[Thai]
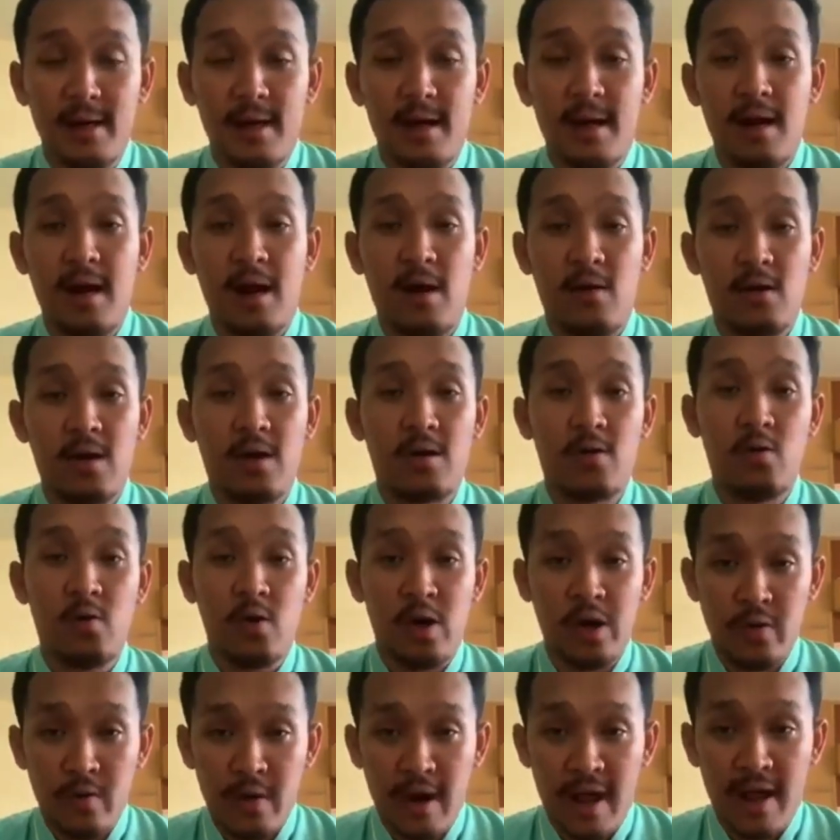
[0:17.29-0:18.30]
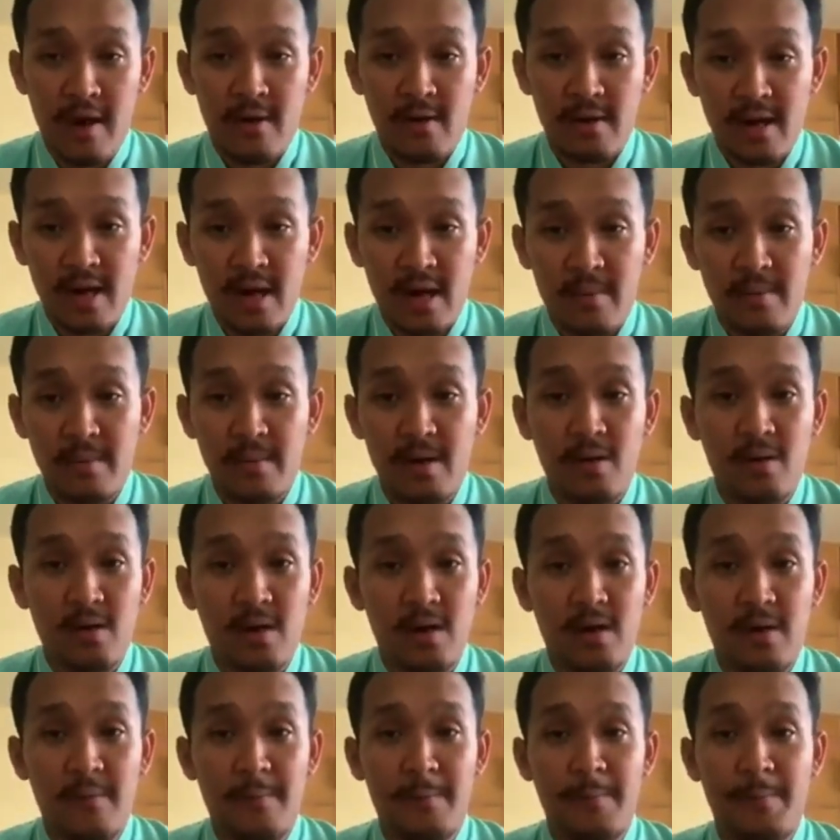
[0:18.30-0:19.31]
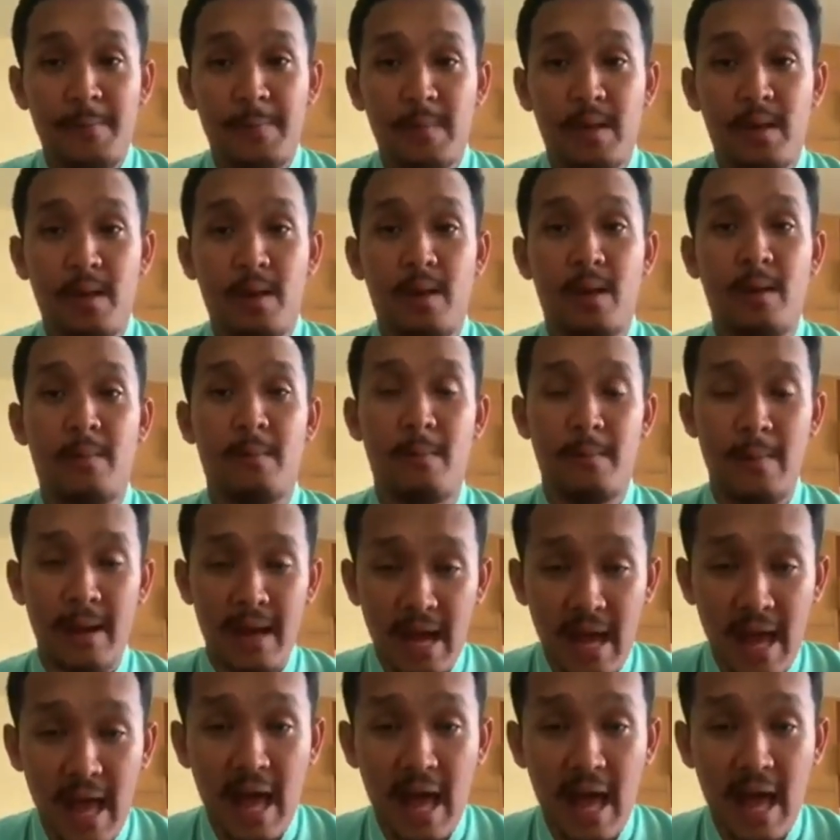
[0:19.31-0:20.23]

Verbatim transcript: เราก็กลัวอยู่แล้วนะครับ เราก็ไปหา